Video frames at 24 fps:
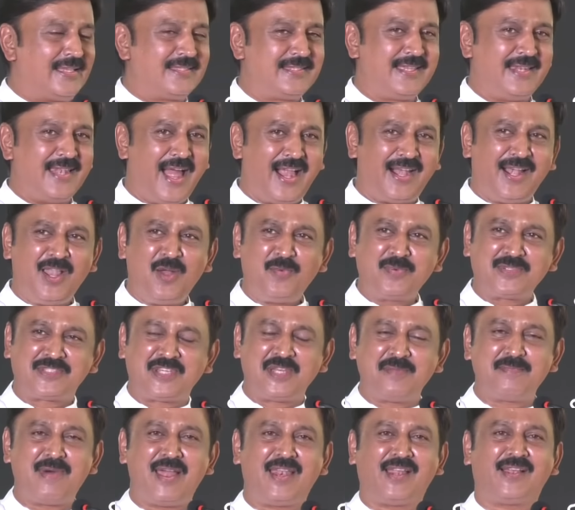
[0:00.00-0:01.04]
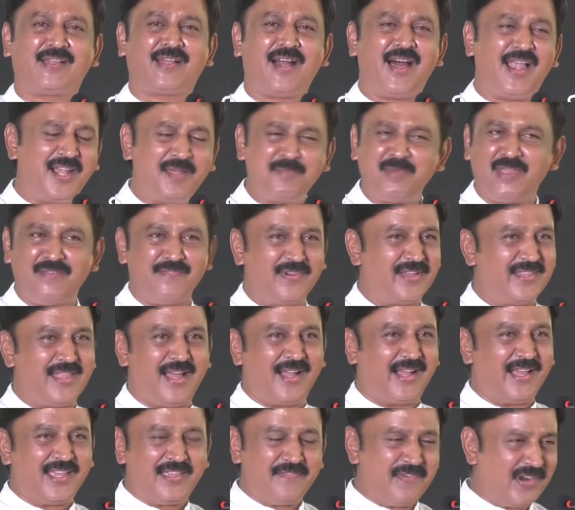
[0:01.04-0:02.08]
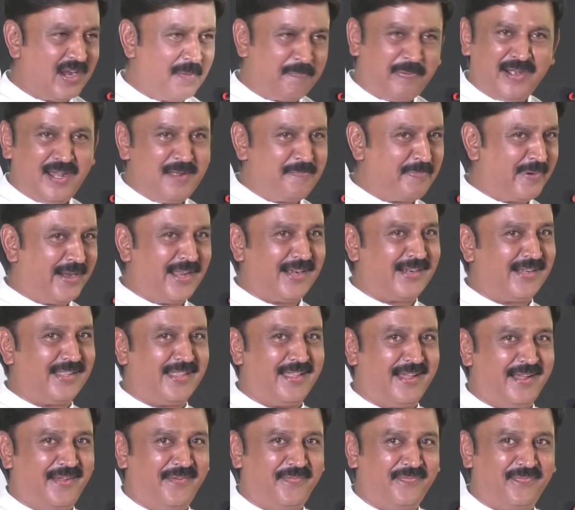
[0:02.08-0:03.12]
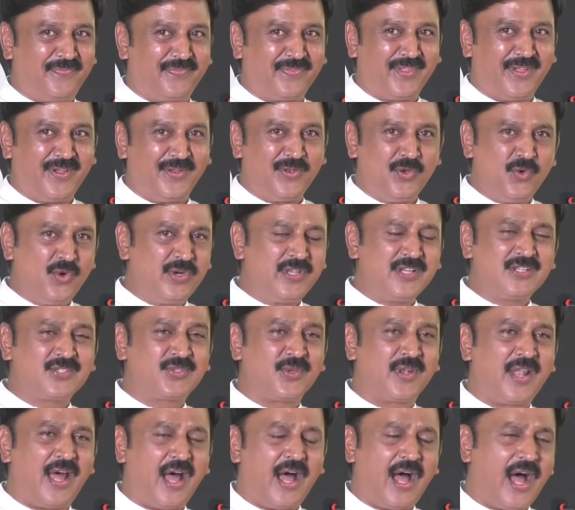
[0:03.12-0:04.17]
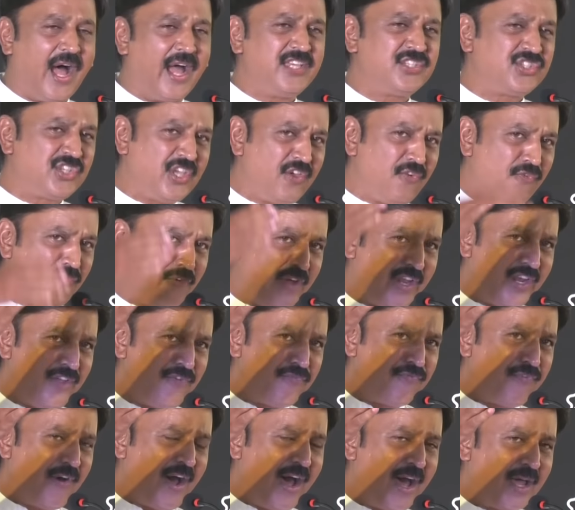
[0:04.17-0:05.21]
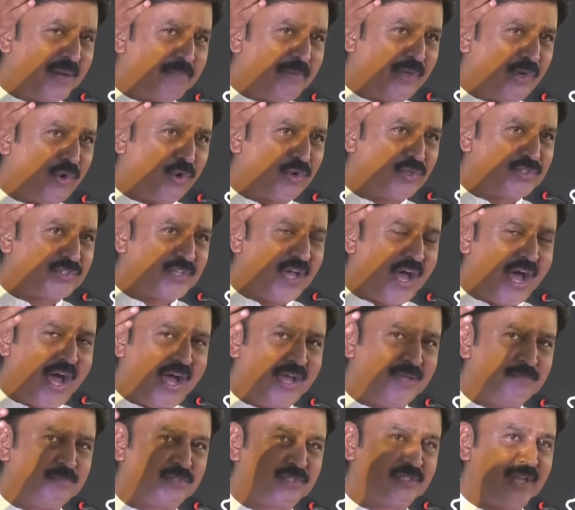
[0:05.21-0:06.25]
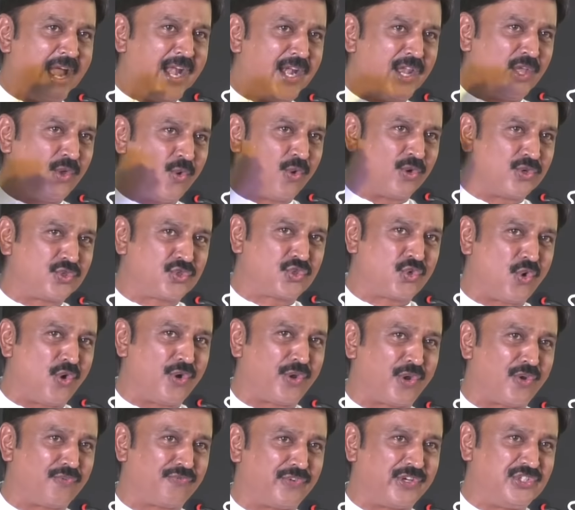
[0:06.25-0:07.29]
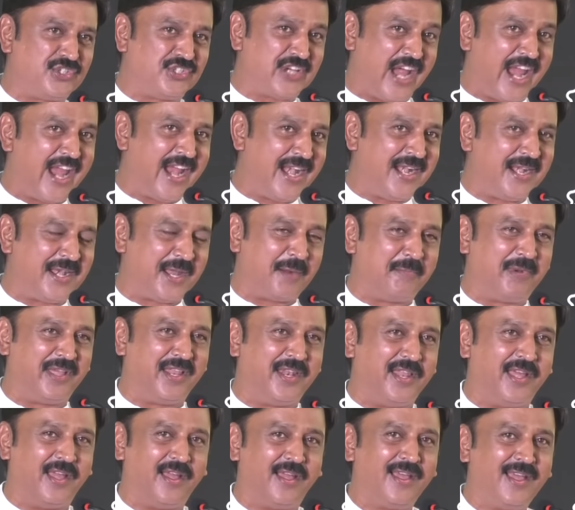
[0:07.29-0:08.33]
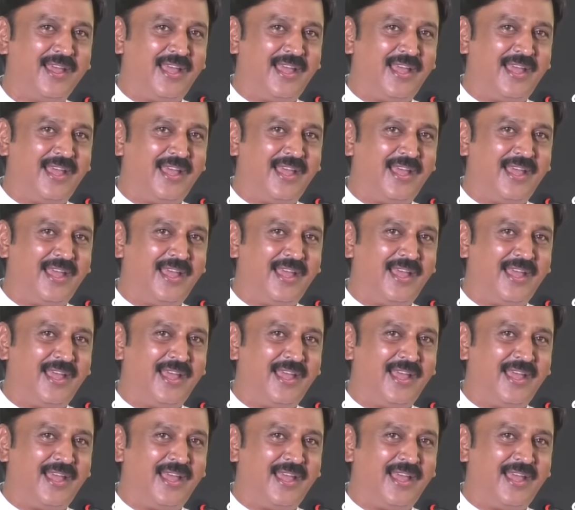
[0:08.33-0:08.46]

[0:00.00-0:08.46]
சரி நாங்களாம் சினிமாவில் காரணமே இவங்க தாங்க இவங்க பண்ண படங்கள் தான் நியூட்டன் சொன்னால் ஐ சி வெரி ஃபார் பிகாஸ் ஐ எம் ஸ்டாண்டிங் ஆன் ஷோல்டர் ஆஃப் அ ஜெயண்ட் அப்படின்னு